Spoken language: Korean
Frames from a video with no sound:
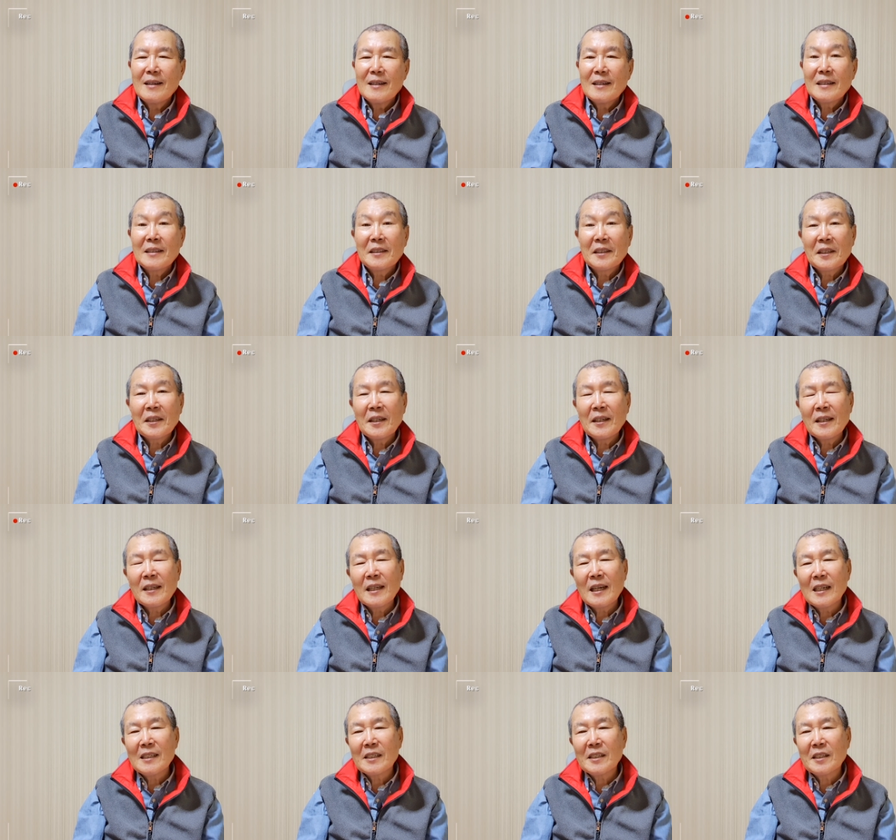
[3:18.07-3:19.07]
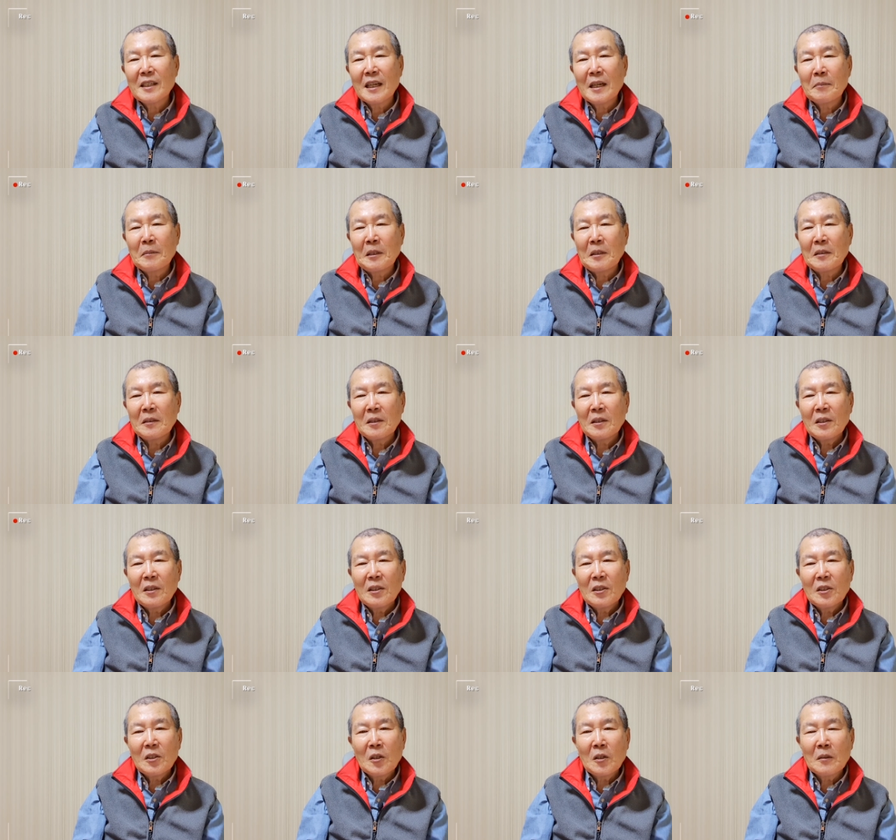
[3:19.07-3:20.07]
그렇게 얘기하신다면
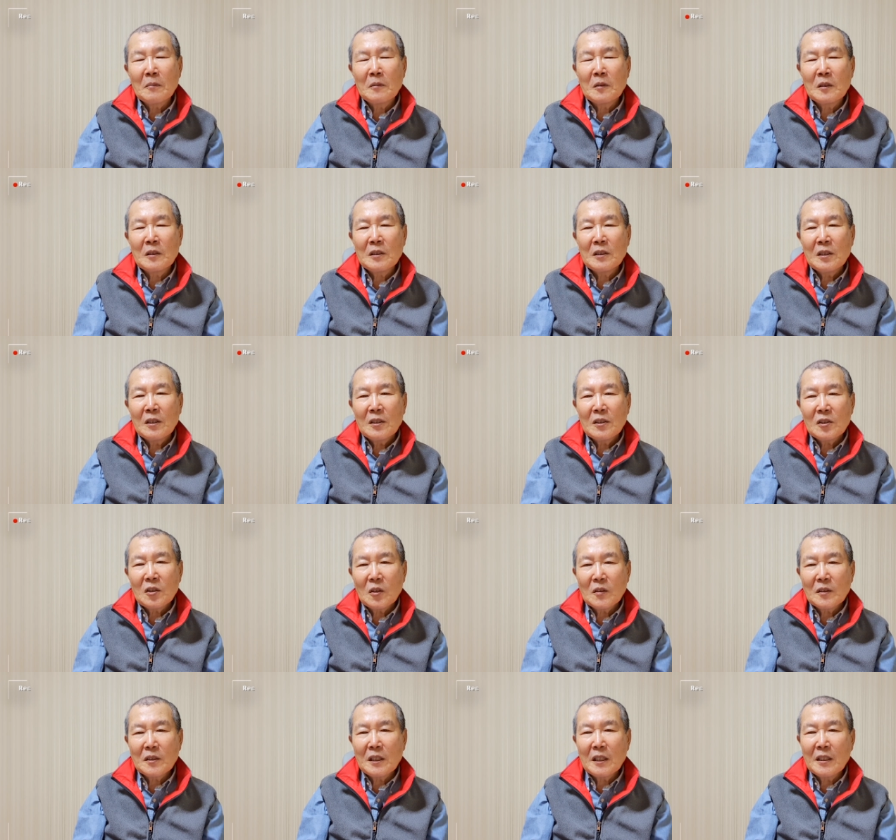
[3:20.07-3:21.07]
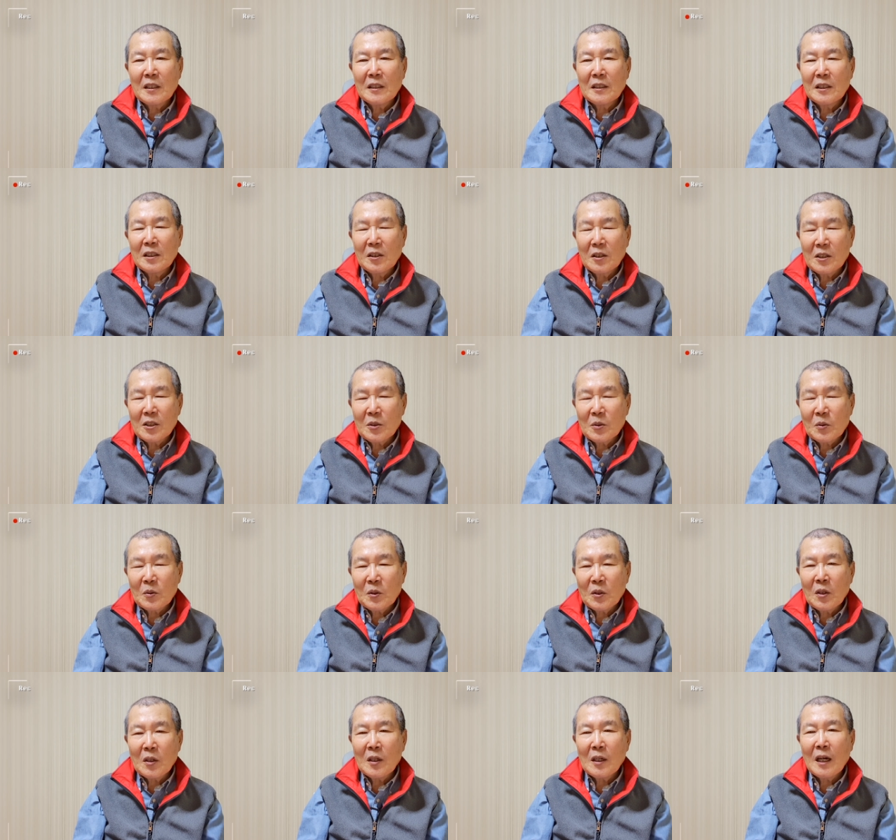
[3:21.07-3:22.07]
여러분은 첫째는
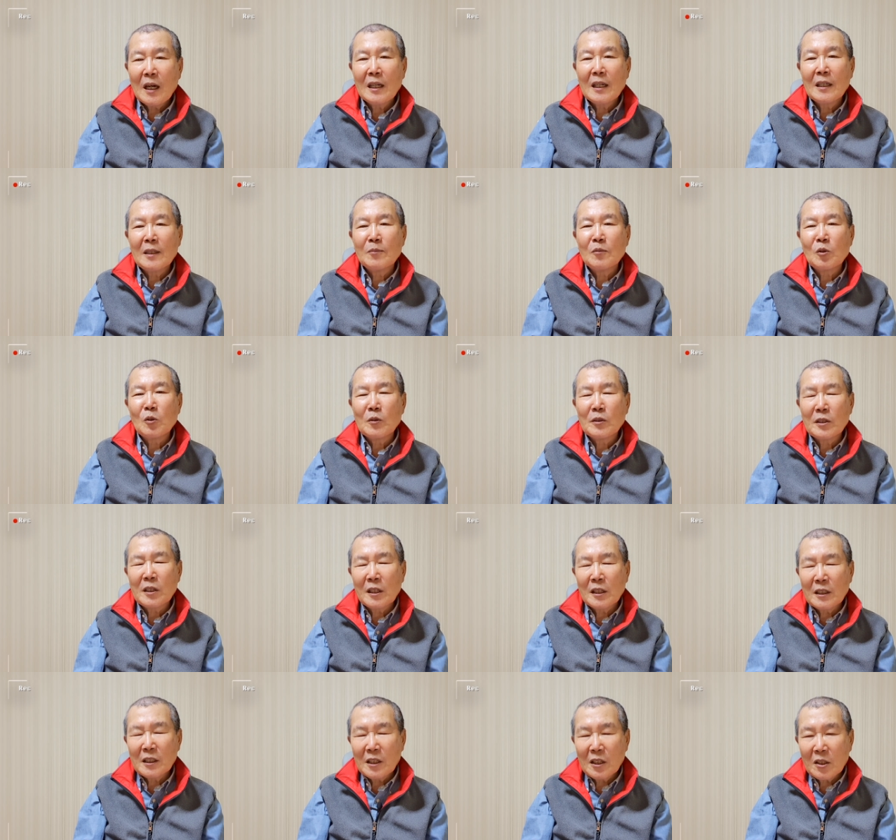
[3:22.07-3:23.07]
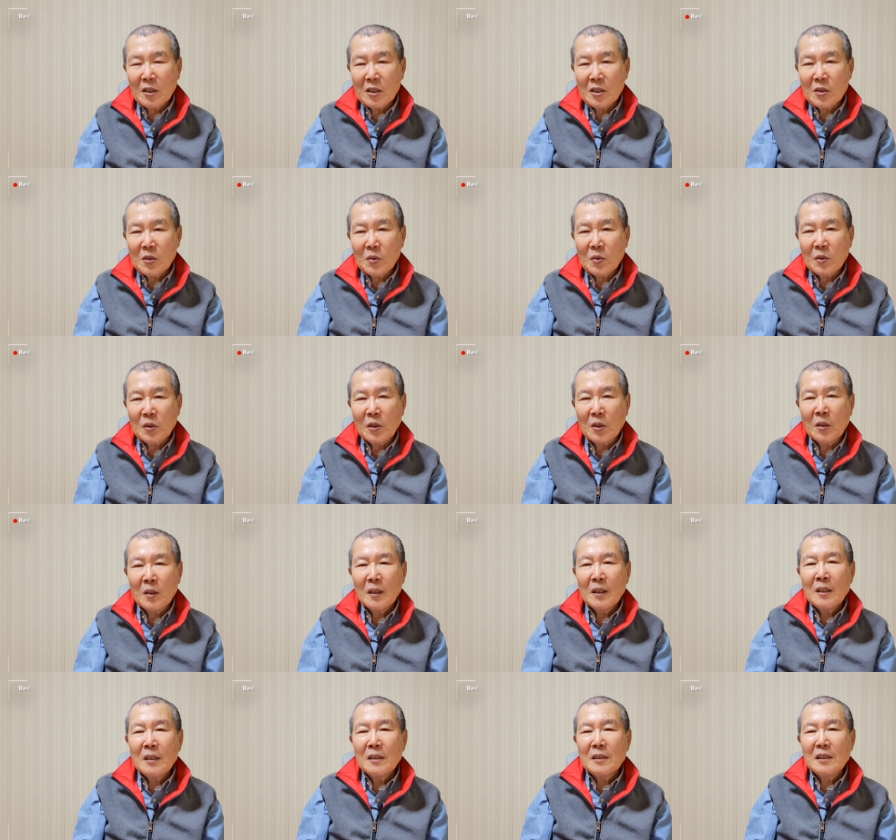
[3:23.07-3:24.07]
이것이고요. 하나는 둘째는 이것이고요.
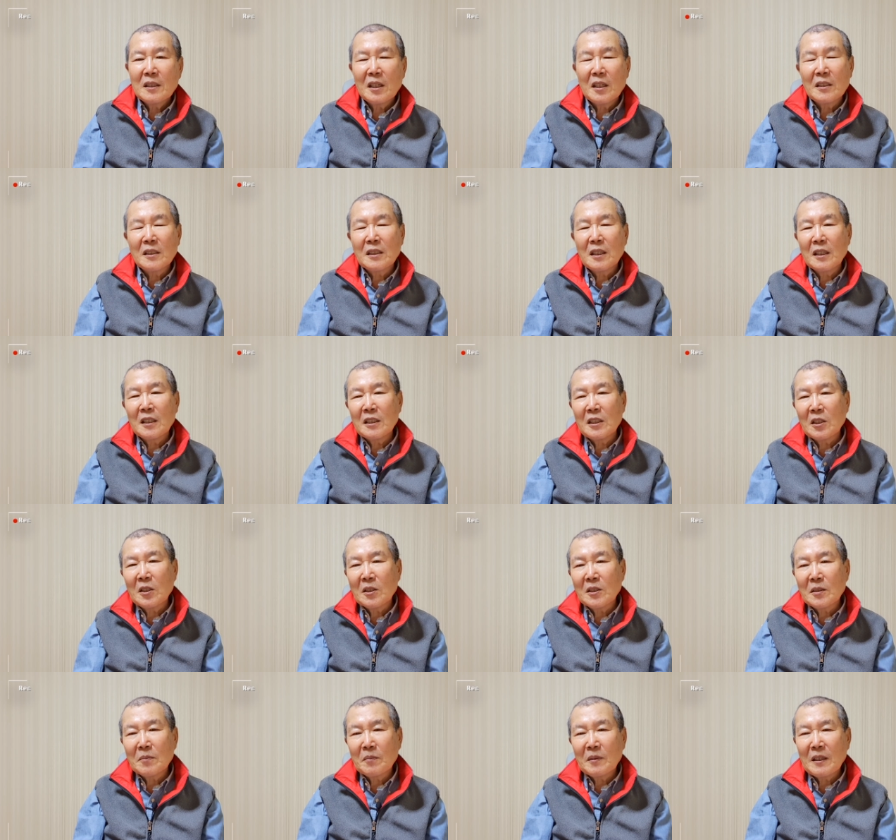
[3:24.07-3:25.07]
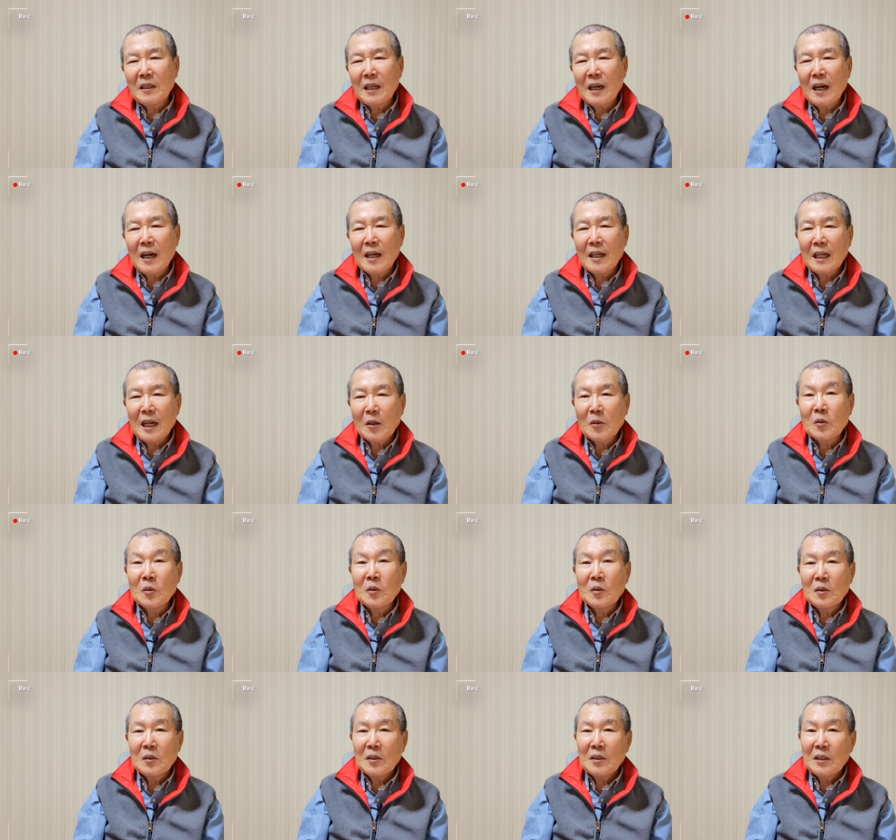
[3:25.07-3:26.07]
셋째는 이것입니다.
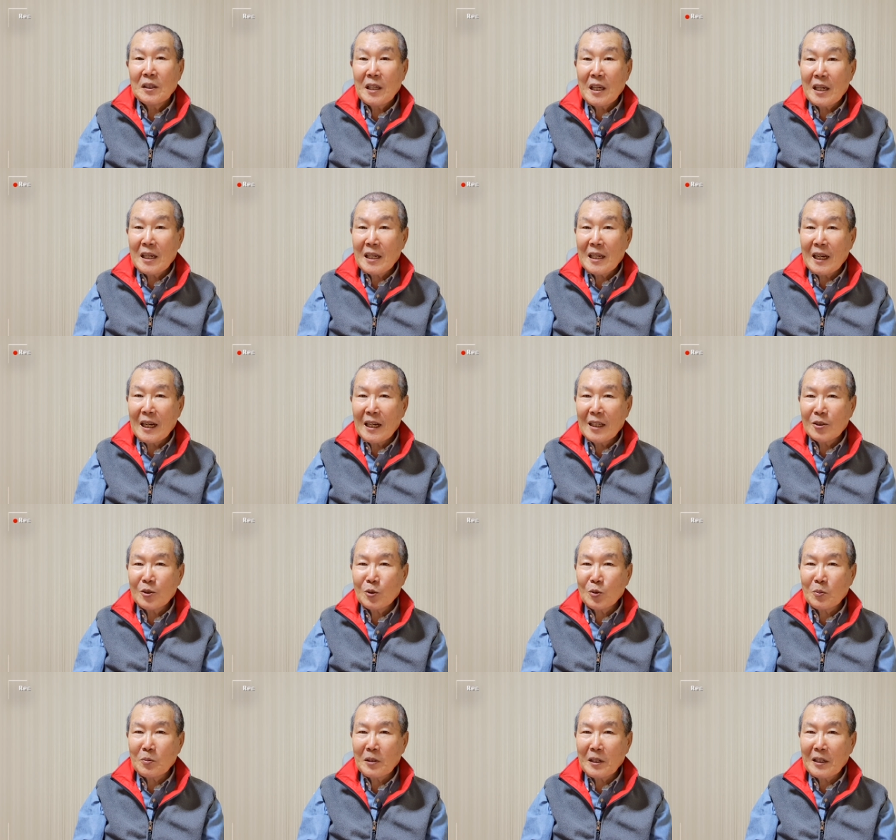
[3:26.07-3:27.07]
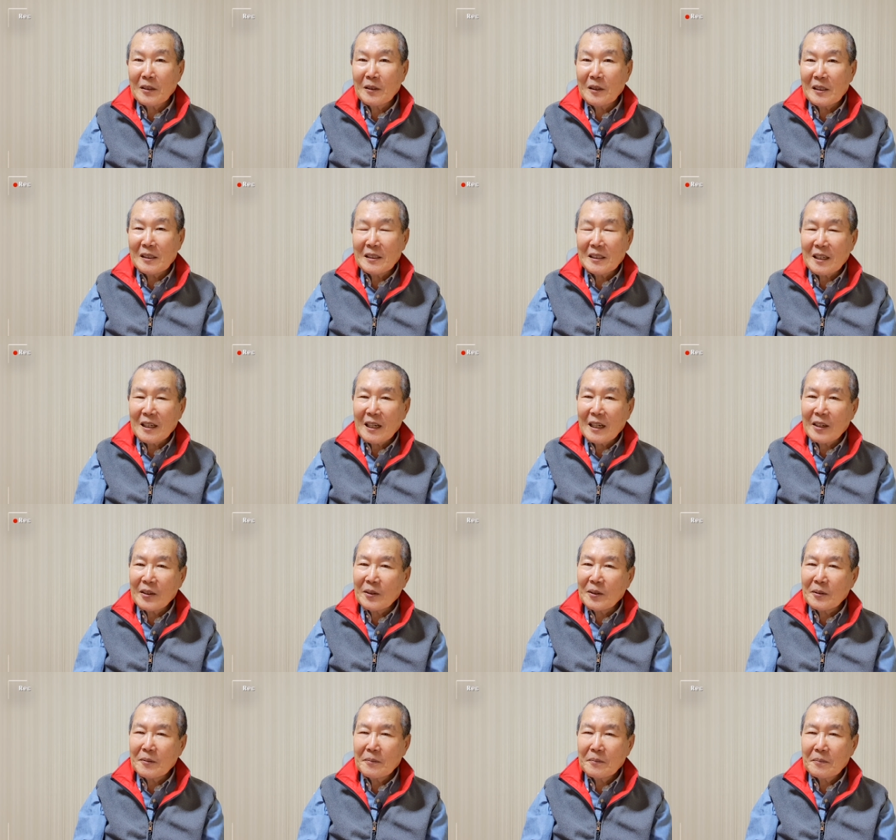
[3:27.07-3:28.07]
라고 얘기할 준비가 돼
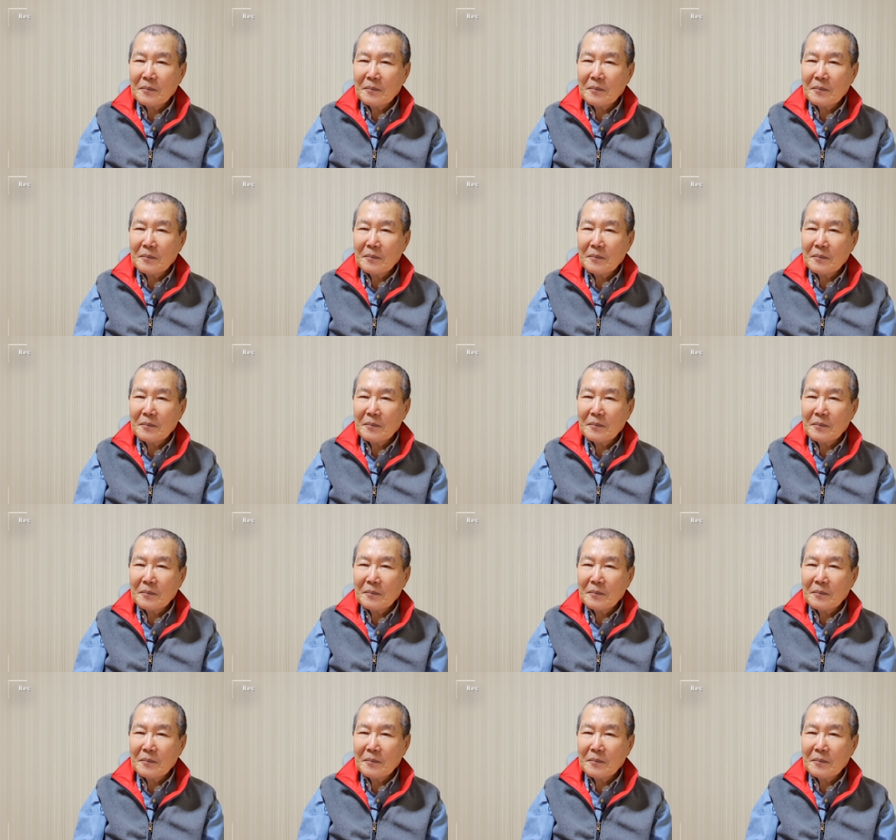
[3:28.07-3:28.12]
있을까요?